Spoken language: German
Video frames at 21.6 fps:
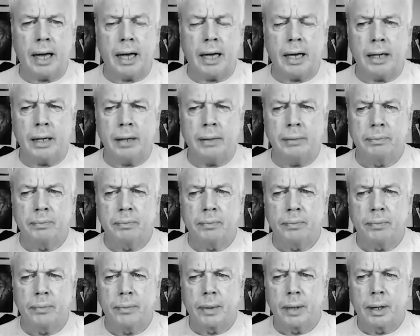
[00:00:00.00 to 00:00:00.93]
Doch
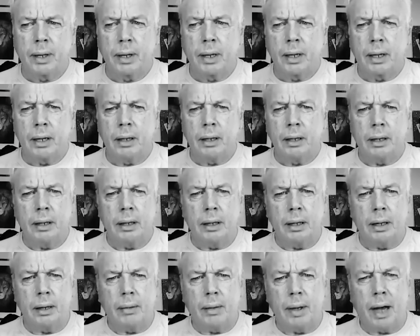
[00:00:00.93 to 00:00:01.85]
das, was
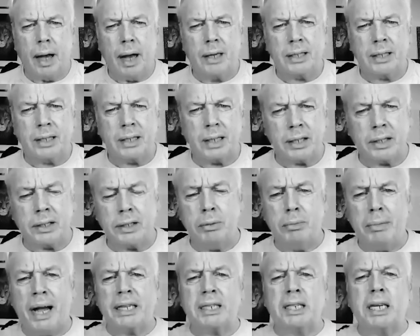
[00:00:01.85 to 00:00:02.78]
zurzeit an der
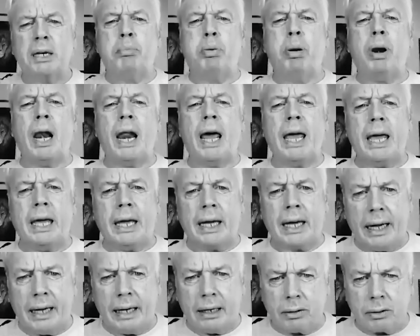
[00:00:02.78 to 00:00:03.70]
gesamten Weltbevölkerung
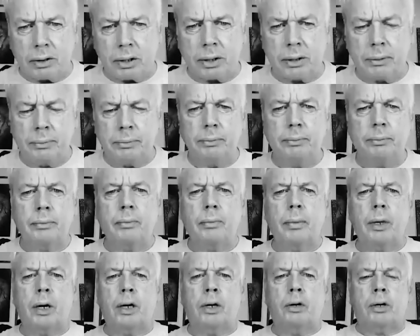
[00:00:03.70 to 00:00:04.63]
angewendet wird,
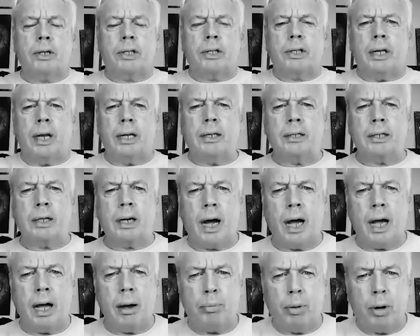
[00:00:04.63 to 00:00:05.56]
sind
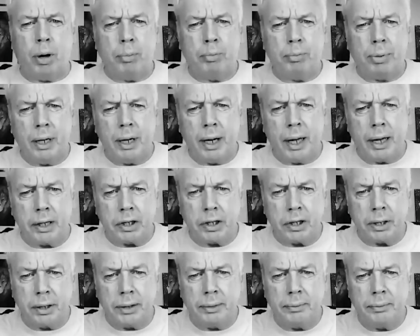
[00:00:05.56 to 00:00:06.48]
systematische
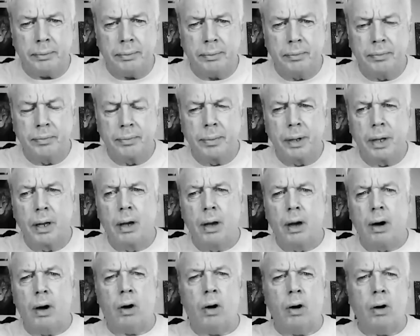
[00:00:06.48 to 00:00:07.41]
Techniken der
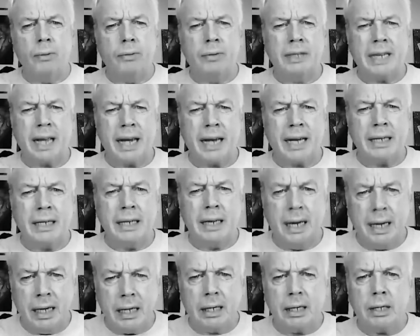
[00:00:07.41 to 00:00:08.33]
Nötigung, des
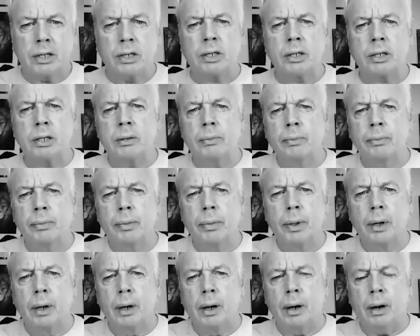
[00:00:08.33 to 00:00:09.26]
Zwangs,
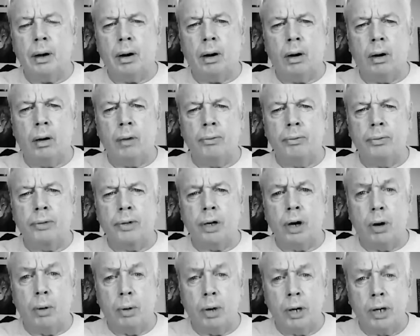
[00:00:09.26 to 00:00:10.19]
und der
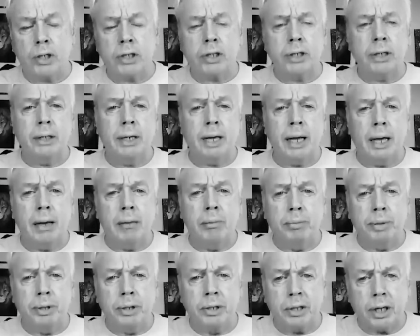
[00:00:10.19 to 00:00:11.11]
Wahrnehmungsprogrammierung,
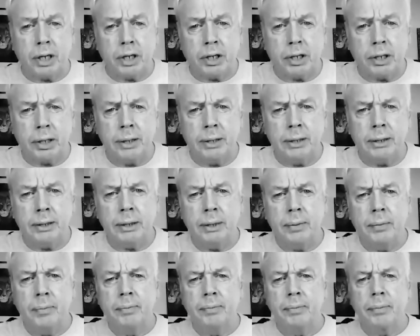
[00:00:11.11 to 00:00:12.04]
die seit
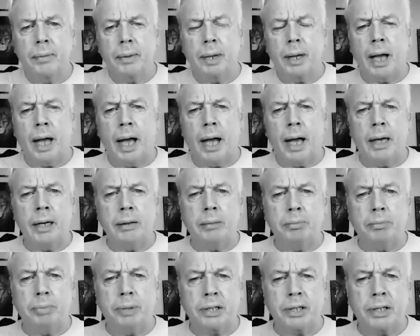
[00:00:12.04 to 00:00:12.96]
langer, langer
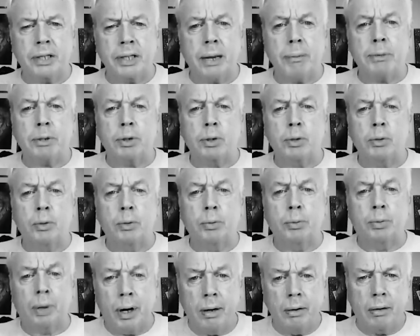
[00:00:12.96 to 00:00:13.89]
Zeit an
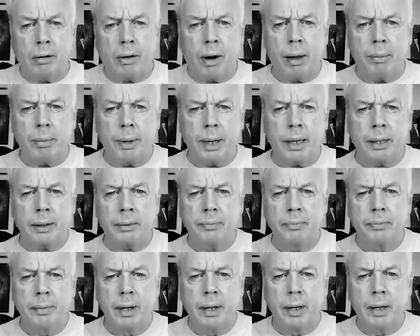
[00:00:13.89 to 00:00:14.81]
Einzelpersonen
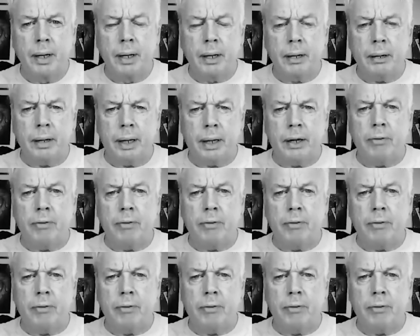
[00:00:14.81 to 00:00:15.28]
praktiziert